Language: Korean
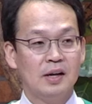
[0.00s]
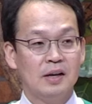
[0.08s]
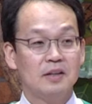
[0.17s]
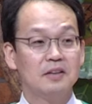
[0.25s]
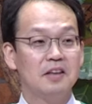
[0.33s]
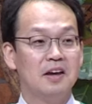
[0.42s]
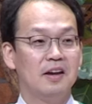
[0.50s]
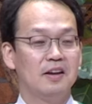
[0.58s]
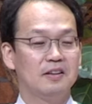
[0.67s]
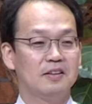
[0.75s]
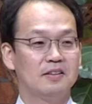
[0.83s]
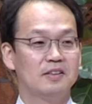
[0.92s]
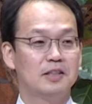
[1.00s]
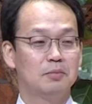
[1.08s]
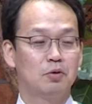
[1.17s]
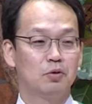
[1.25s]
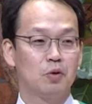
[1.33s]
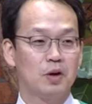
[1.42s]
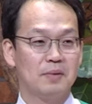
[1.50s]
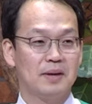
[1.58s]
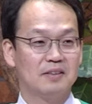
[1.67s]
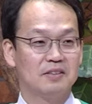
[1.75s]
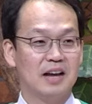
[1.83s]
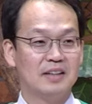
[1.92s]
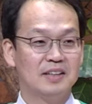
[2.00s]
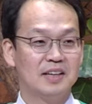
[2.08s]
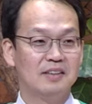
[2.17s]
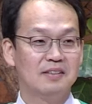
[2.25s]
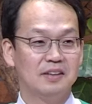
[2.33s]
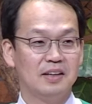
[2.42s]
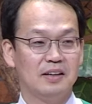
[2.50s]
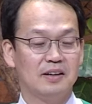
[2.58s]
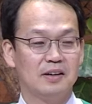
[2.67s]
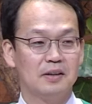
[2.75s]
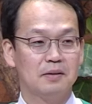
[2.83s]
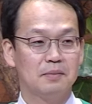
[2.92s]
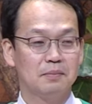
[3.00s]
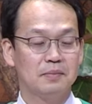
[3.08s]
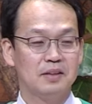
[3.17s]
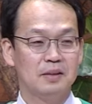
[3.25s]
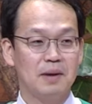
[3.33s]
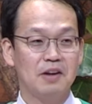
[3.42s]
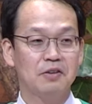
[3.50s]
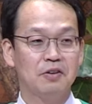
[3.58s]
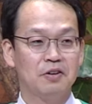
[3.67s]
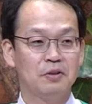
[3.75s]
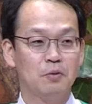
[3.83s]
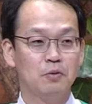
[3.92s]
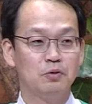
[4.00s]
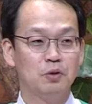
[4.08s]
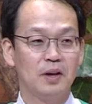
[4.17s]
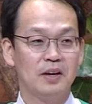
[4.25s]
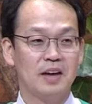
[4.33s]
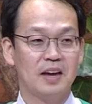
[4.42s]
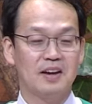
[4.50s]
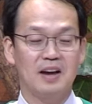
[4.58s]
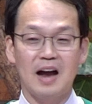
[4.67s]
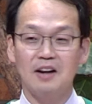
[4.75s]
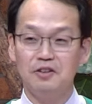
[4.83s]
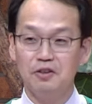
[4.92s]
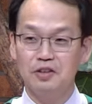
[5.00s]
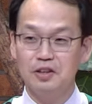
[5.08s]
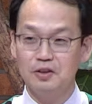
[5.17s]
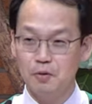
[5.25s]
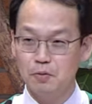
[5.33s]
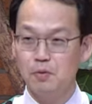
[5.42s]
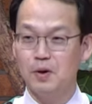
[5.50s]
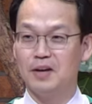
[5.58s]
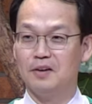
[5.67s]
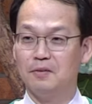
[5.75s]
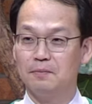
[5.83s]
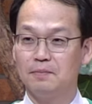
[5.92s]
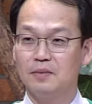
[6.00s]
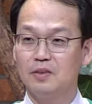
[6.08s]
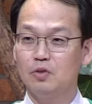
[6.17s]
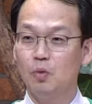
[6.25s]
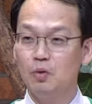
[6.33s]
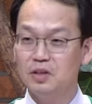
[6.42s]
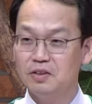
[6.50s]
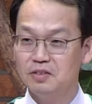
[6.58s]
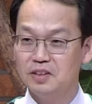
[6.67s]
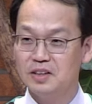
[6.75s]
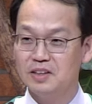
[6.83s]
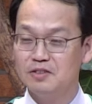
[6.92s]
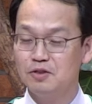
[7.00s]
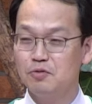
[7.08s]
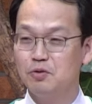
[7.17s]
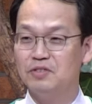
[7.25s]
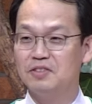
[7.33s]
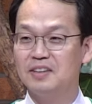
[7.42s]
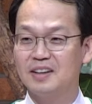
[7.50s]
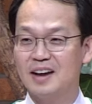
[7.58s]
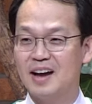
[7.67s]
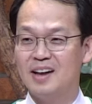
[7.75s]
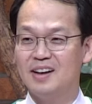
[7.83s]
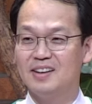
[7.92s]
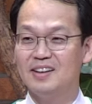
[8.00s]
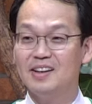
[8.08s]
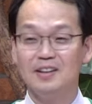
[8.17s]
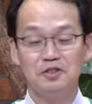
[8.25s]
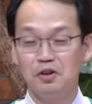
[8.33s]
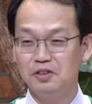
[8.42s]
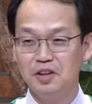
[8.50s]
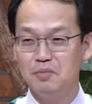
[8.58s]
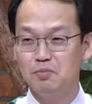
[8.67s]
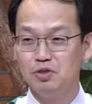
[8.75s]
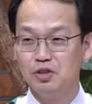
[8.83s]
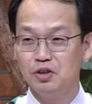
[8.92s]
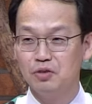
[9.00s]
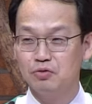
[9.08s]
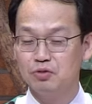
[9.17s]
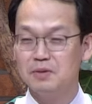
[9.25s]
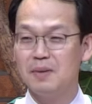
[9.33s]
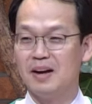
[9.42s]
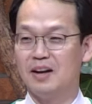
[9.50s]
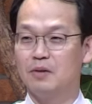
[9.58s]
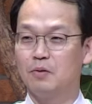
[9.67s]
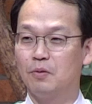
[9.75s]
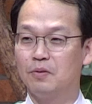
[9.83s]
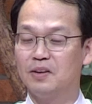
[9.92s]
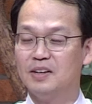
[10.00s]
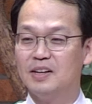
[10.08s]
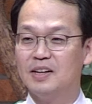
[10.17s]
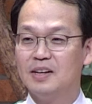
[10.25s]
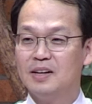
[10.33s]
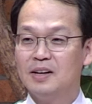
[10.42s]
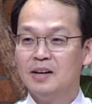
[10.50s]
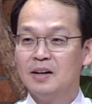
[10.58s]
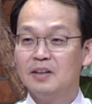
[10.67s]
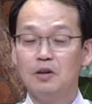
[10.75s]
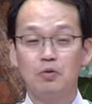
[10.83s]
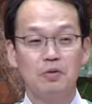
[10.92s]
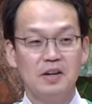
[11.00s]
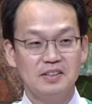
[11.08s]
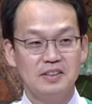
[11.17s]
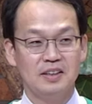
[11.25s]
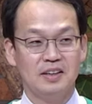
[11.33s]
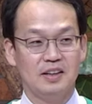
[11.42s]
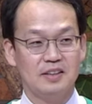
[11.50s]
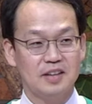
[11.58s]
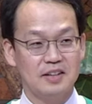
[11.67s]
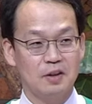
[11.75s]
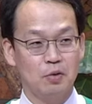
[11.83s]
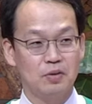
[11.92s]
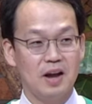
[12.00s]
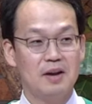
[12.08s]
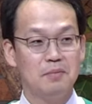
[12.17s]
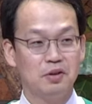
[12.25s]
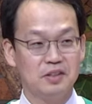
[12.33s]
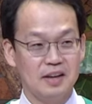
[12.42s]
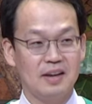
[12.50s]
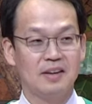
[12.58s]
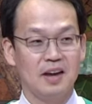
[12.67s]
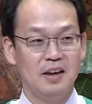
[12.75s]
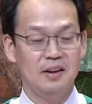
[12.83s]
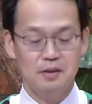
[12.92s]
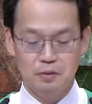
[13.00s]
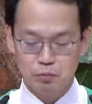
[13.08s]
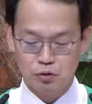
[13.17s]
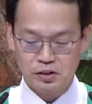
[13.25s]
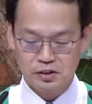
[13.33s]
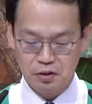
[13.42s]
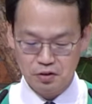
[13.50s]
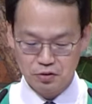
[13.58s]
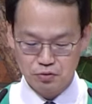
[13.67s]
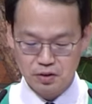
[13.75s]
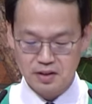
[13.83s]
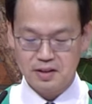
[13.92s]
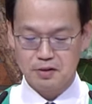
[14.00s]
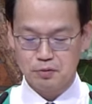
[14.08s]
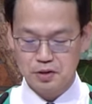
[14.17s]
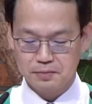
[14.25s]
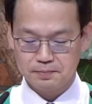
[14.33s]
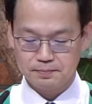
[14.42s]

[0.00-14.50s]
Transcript: 그때 집으로 돌아왔던 난쟁이들이 이 백설 공주에게 강력히 경고해요. 또 이런 일이 있을 수 있으니까 절대 문 열어주지 말라고. 근데 또다시 찾아온 할머니에게 문을 열어주게 되고요.